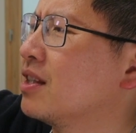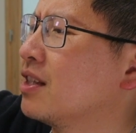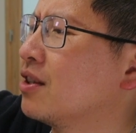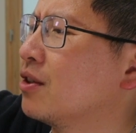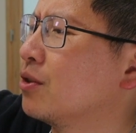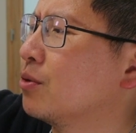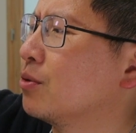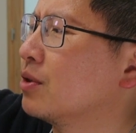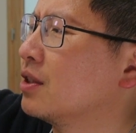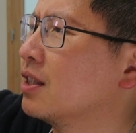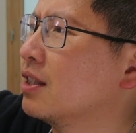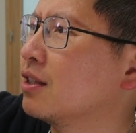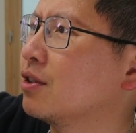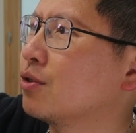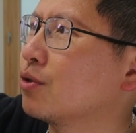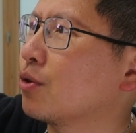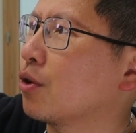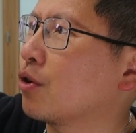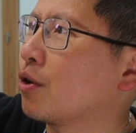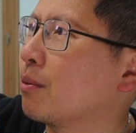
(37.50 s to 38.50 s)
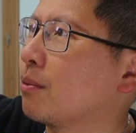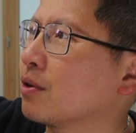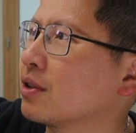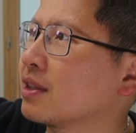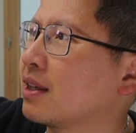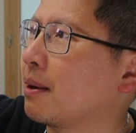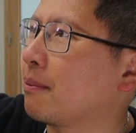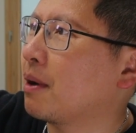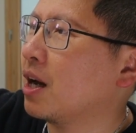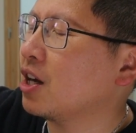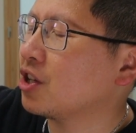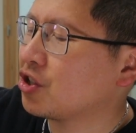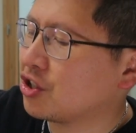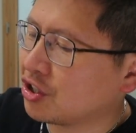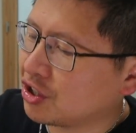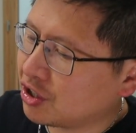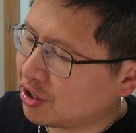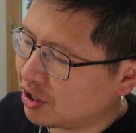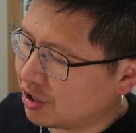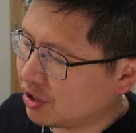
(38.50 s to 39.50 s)
petite notice sur comment ça
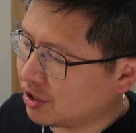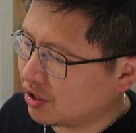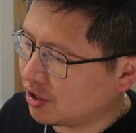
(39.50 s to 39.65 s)
marche.